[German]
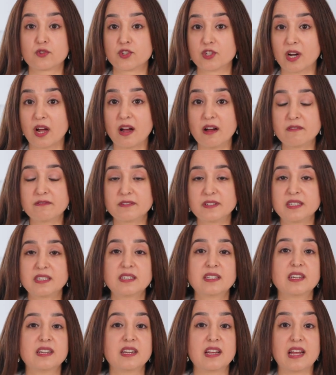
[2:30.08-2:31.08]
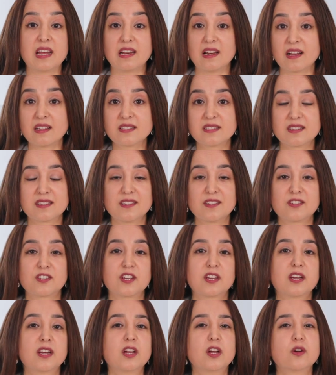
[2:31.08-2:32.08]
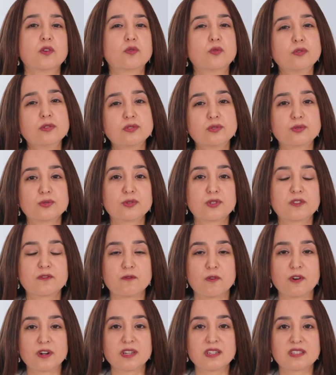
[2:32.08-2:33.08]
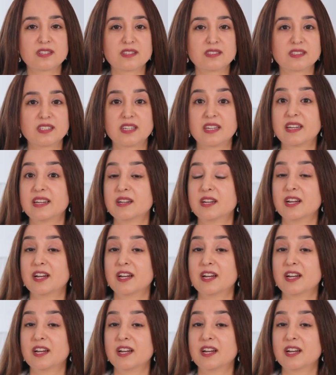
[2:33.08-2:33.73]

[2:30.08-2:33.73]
straffe, elastische, gut durchfeuchtete,